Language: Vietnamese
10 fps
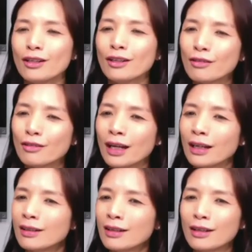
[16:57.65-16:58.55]
Nhưng ngược
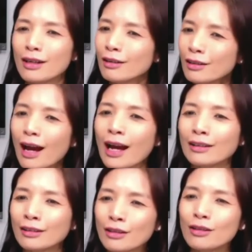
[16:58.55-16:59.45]
lại thì ít ai
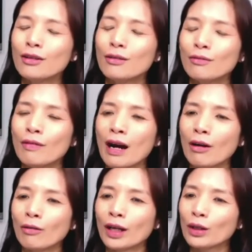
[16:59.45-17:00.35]
tin
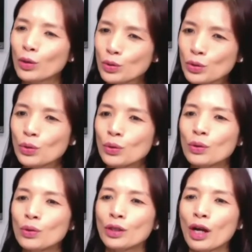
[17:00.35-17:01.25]
vào các con
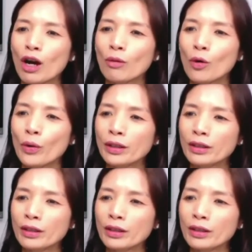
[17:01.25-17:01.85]
số do Bộ Y